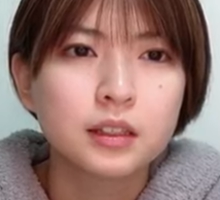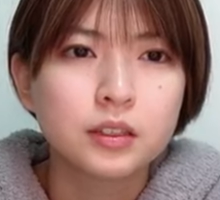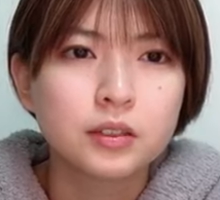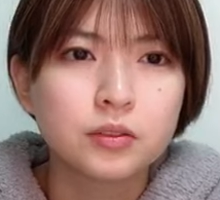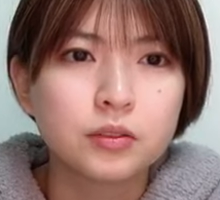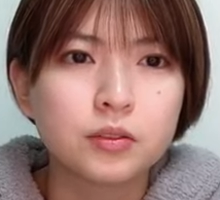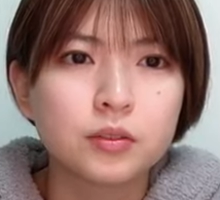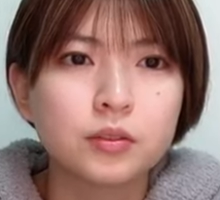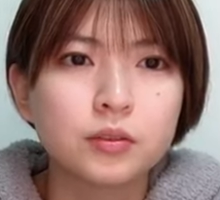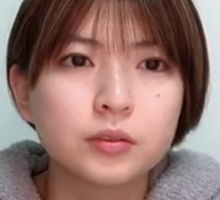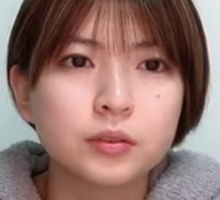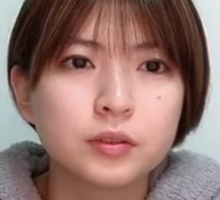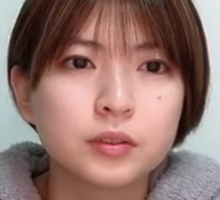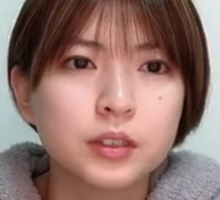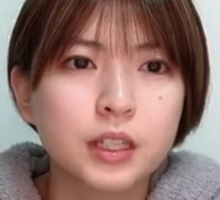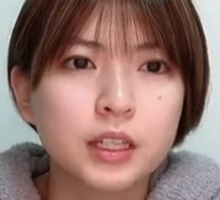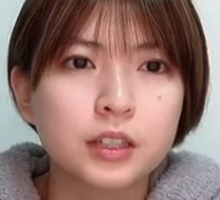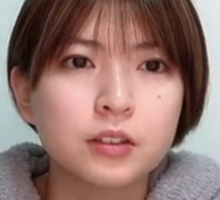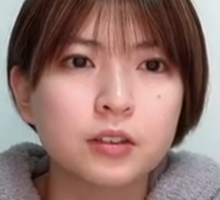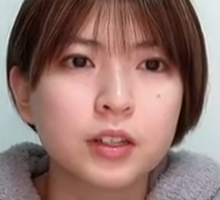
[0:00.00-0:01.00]
そ
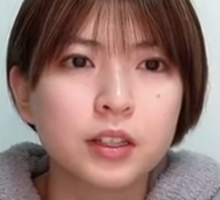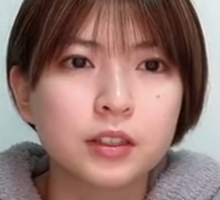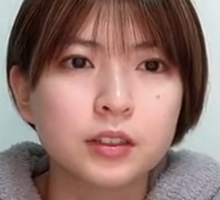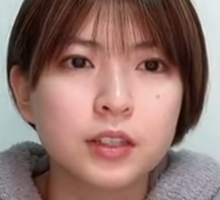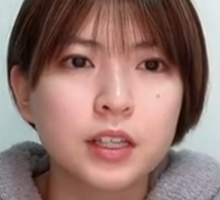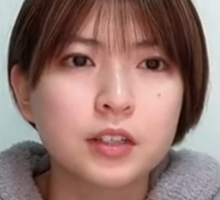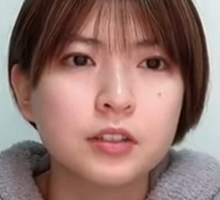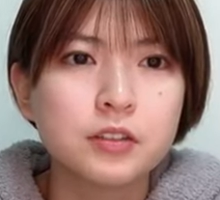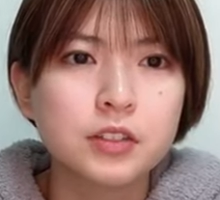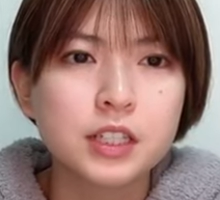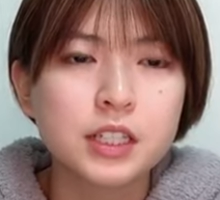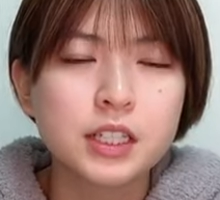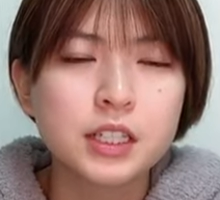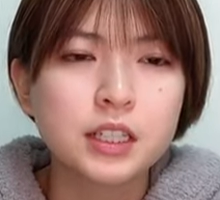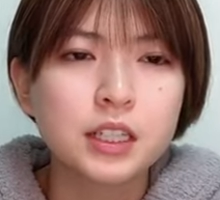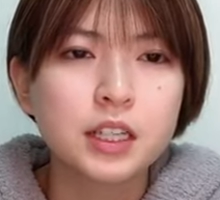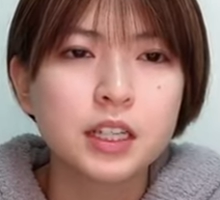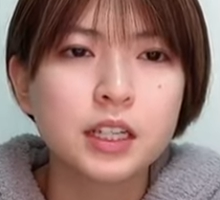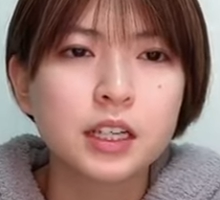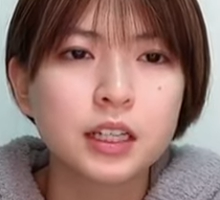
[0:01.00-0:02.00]
うなんとなく
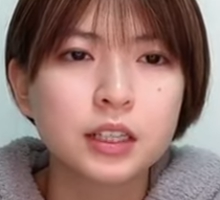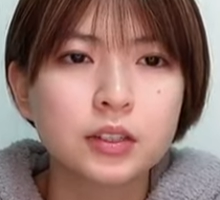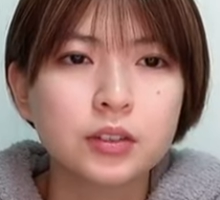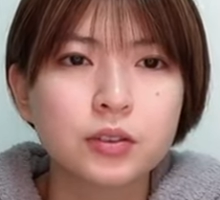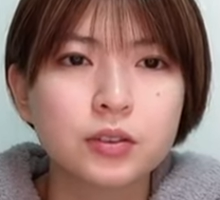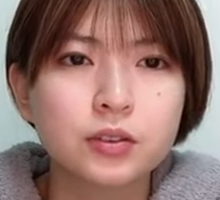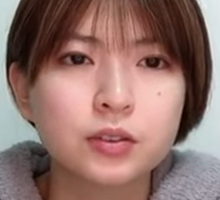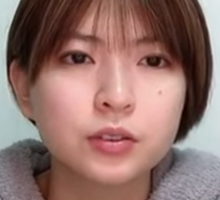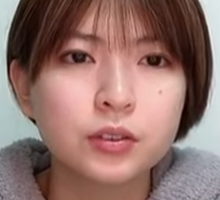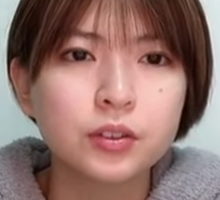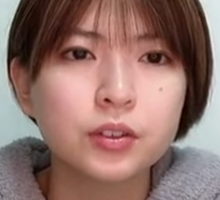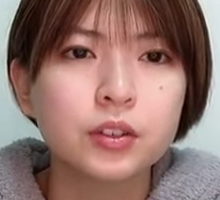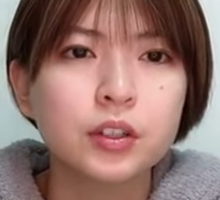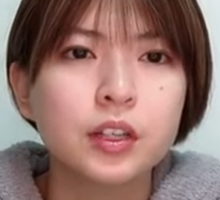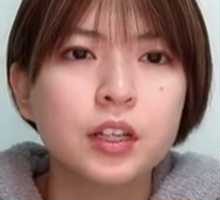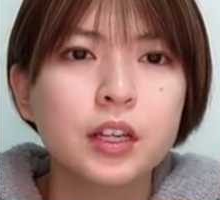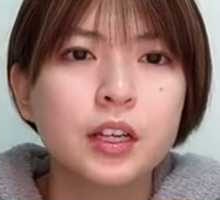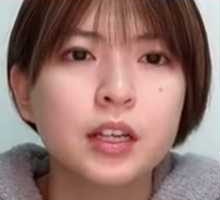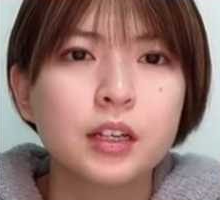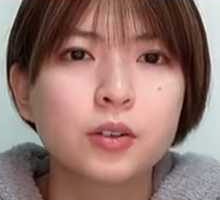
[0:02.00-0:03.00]
NGT 楽曲と
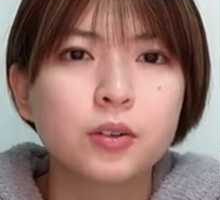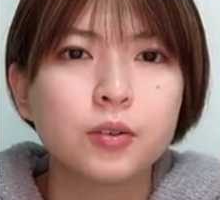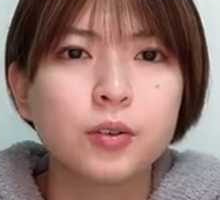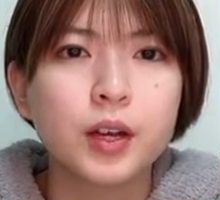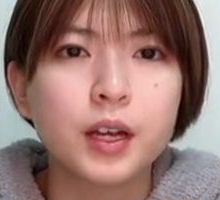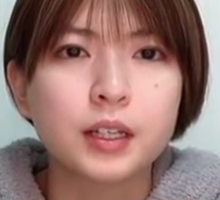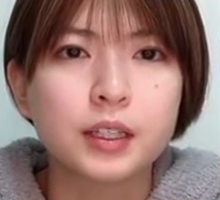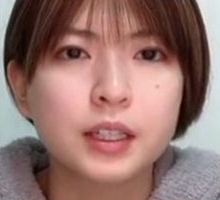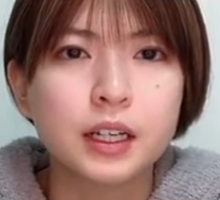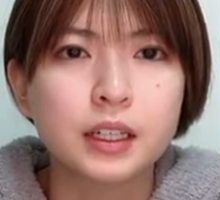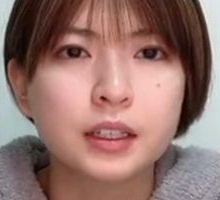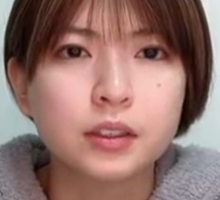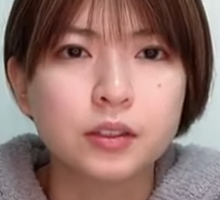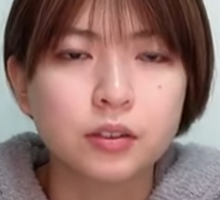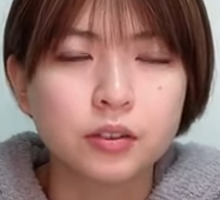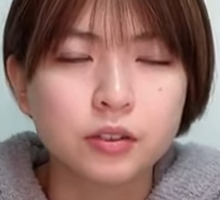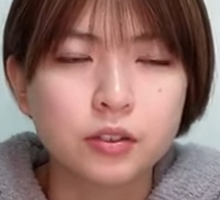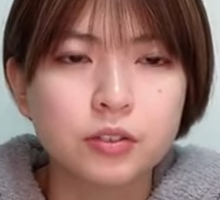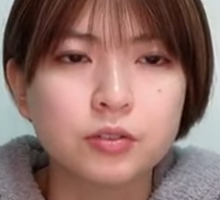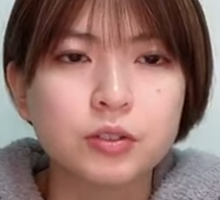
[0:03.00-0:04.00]
公演楽
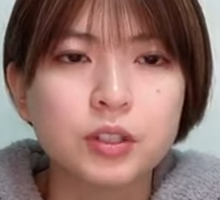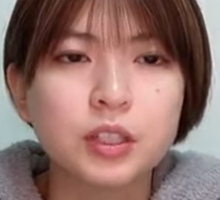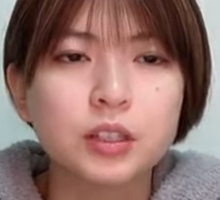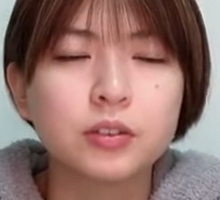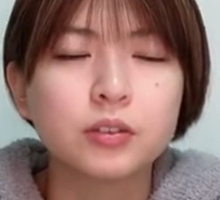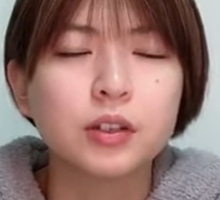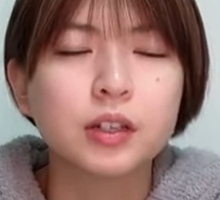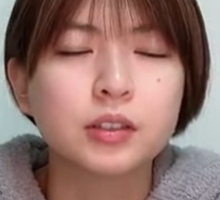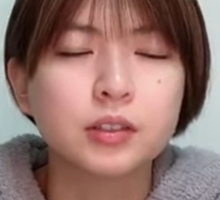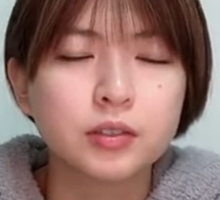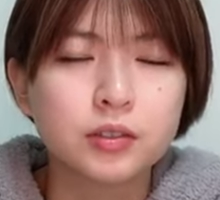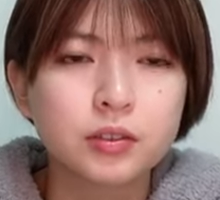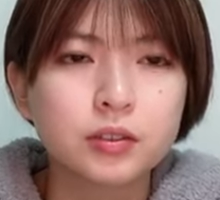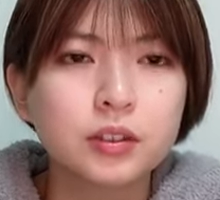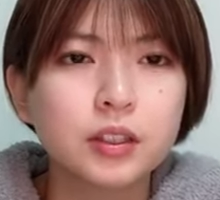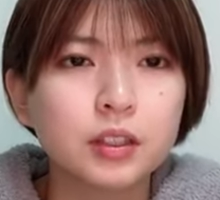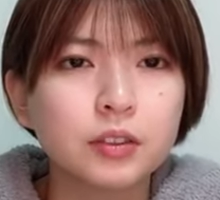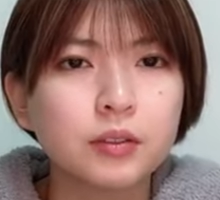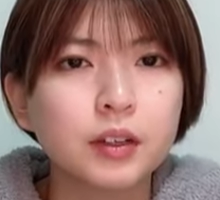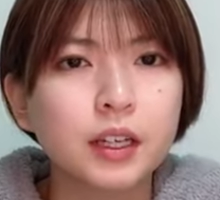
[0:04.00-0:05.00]
曲ユニット楽曲っ
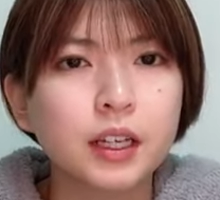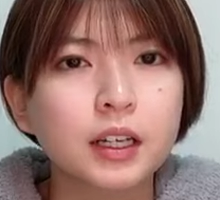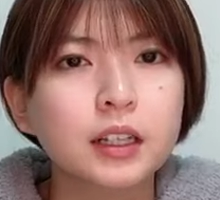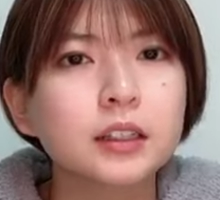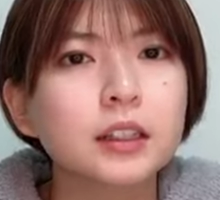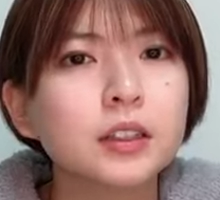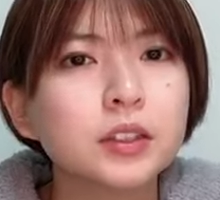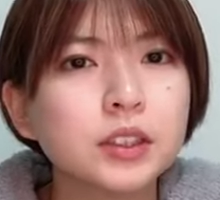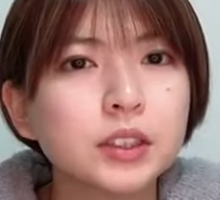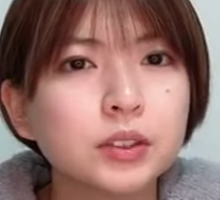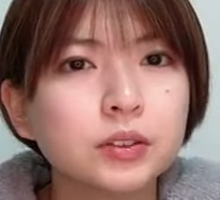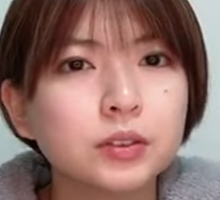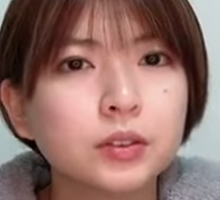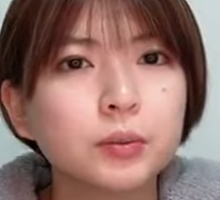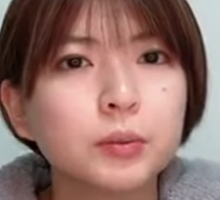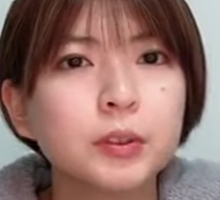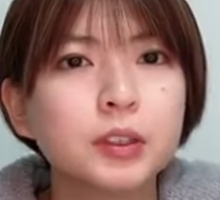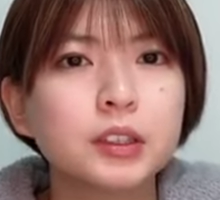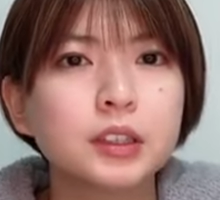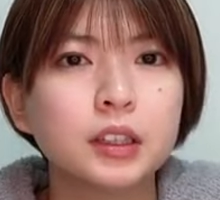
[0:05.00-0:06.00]
ていう分け方をしようと
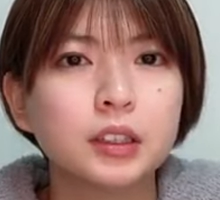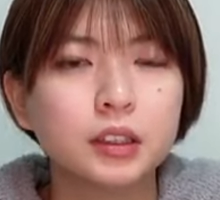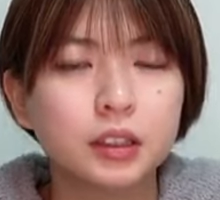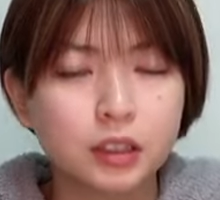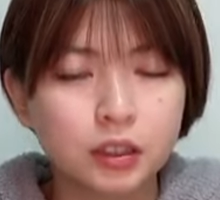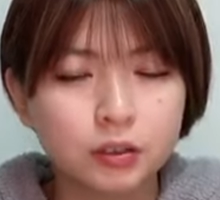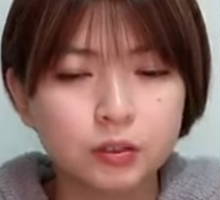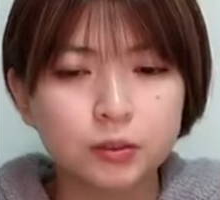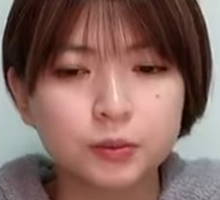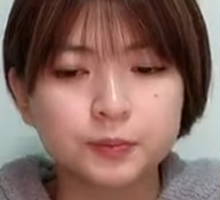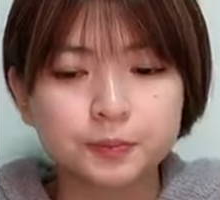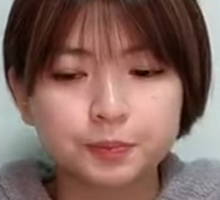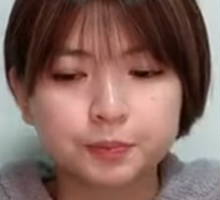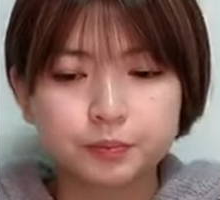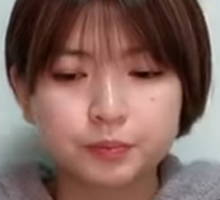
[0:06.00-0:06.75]
思ってたんだけど